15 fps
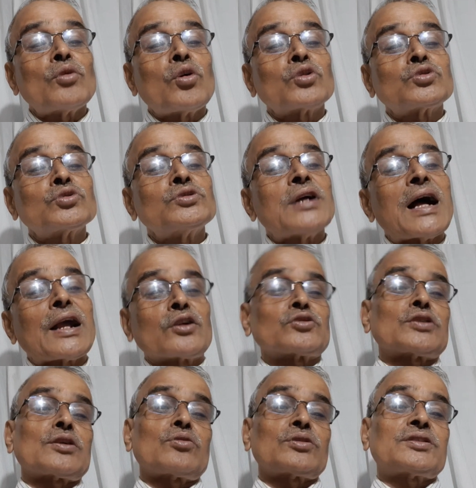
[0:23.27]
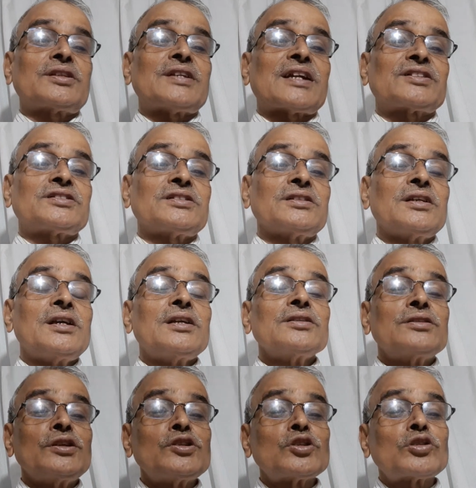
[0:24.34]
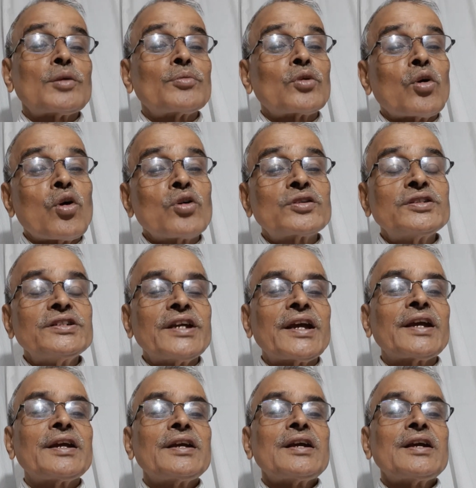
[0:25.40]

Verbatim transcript: ওষুধ আলোচনা করতে যাচ্ছি তিরিশতম রোগ নিয়ে